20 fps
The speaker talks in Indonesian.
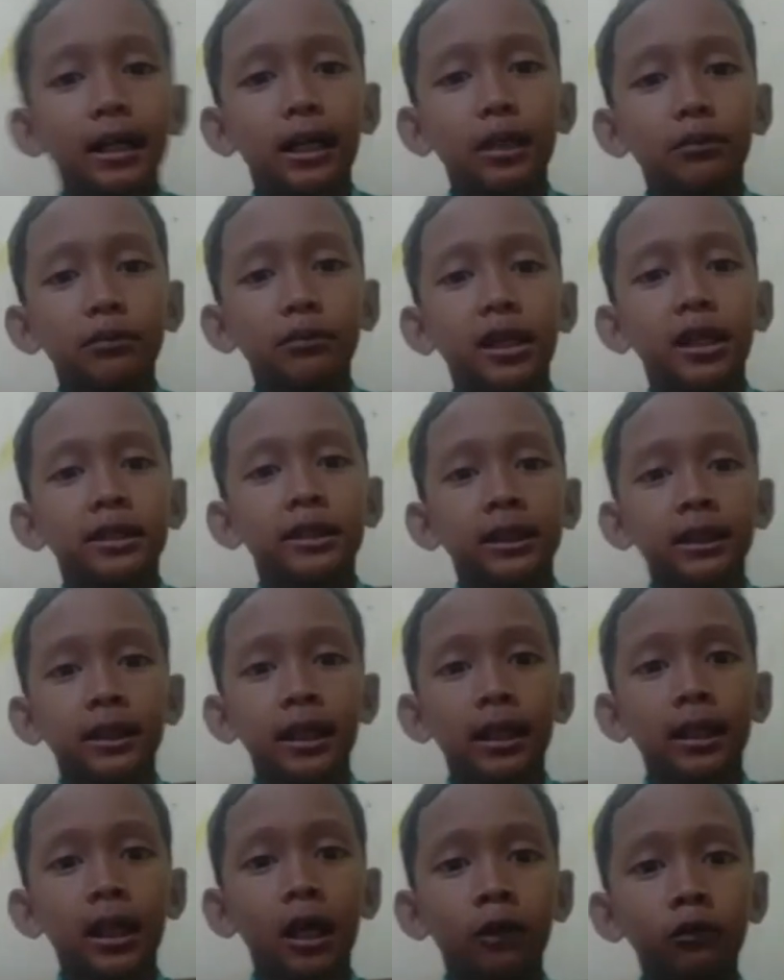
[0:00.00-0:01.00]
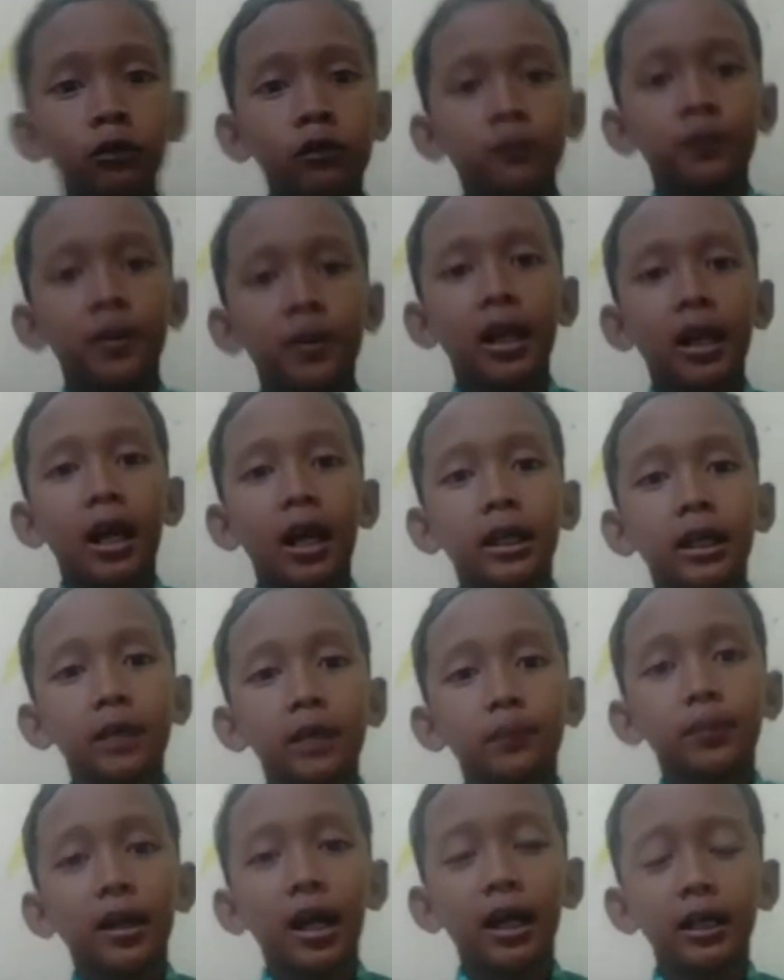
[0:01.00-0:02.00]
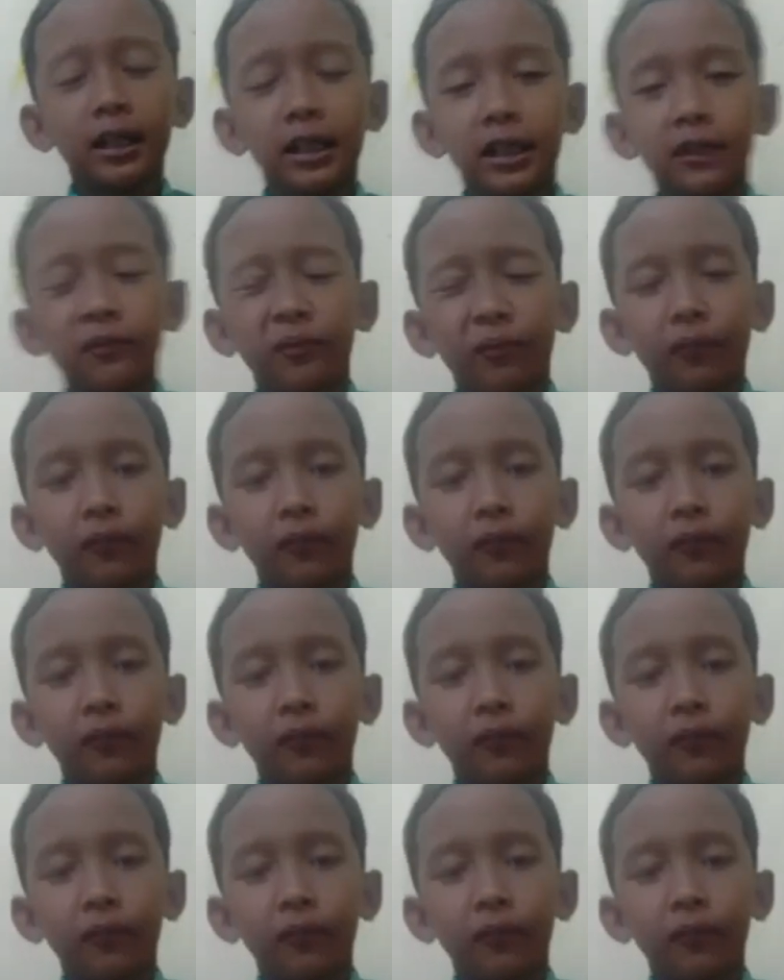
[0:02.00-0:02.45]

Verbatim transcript: akan nyanyikan lagu Pelangi-Pelangi.